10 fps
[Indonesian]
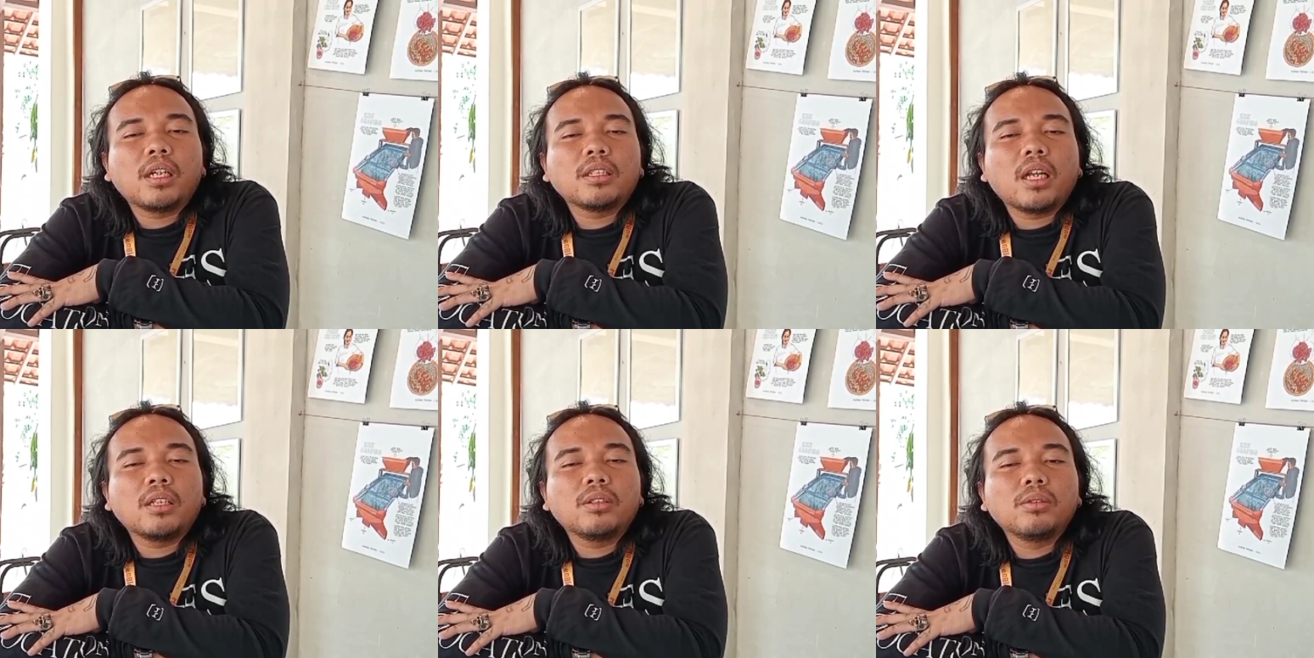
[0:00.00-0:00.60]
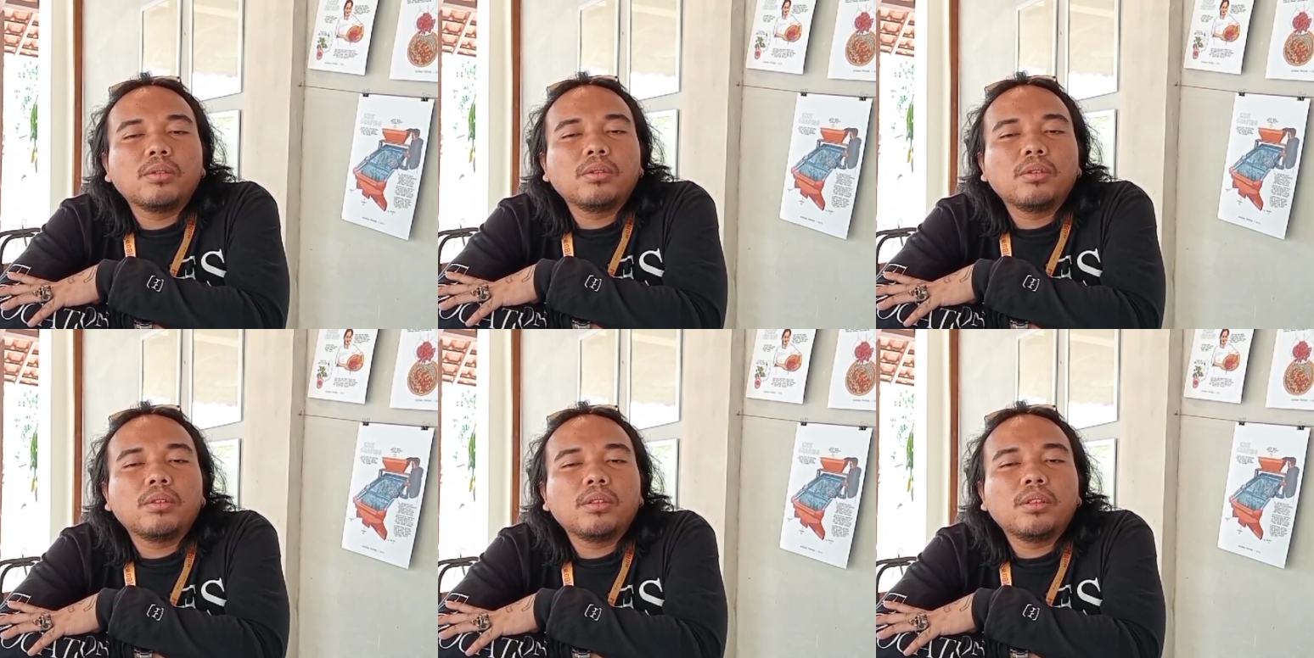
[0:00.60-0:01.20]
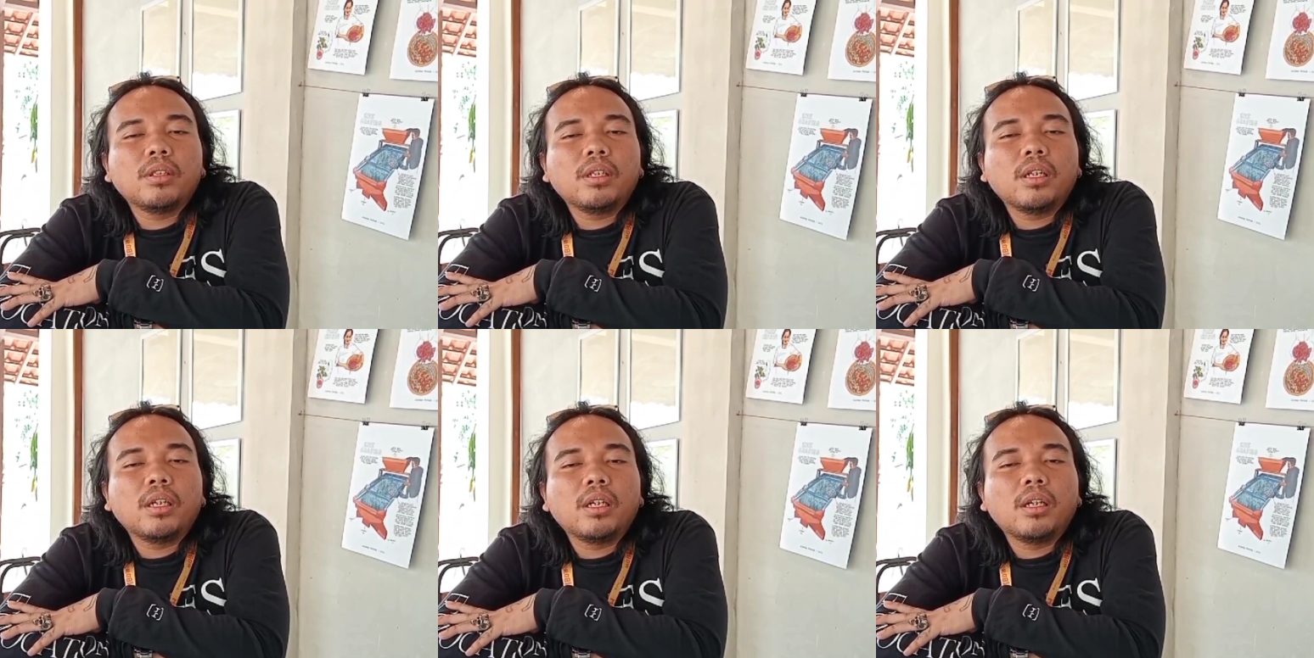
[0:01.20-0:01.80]
salah satu
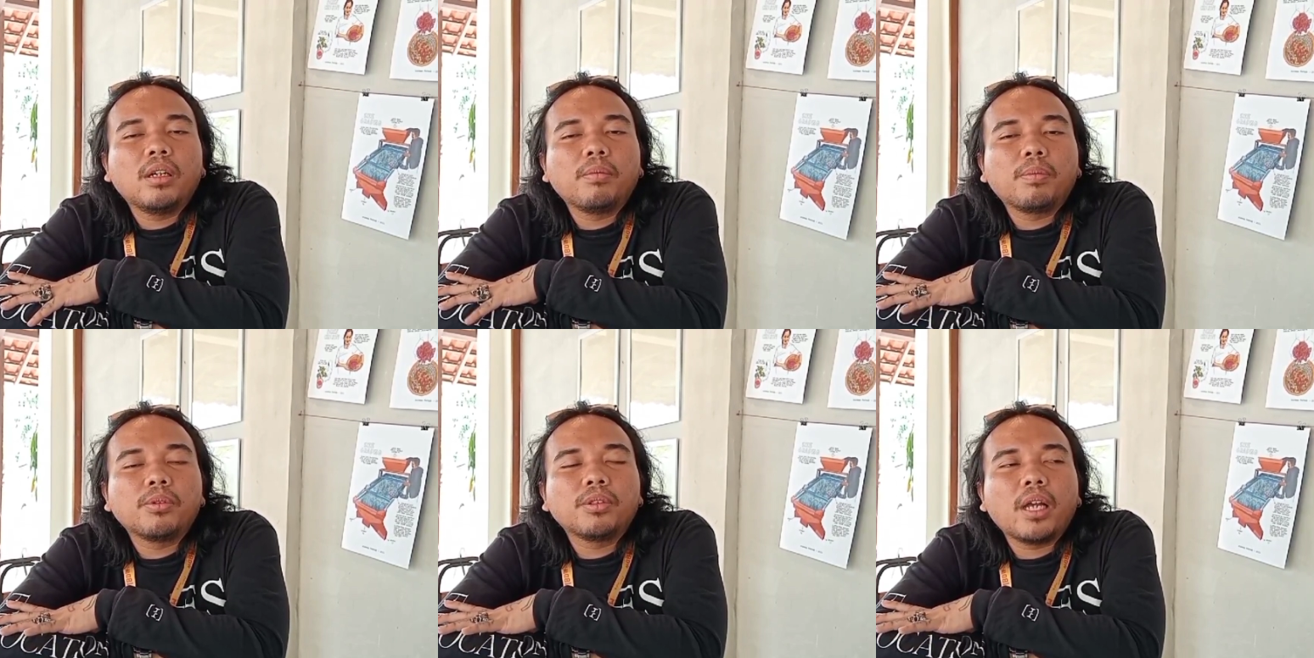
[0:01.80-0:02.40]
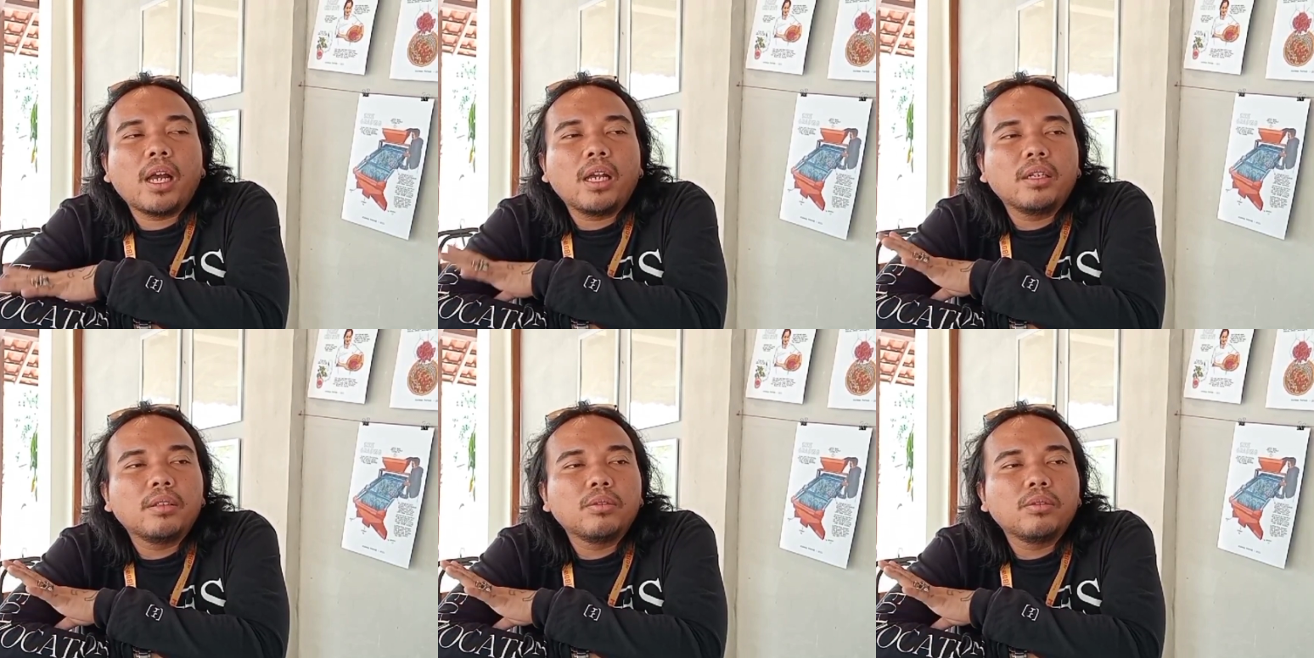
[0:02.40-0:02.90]
uh, perusahaan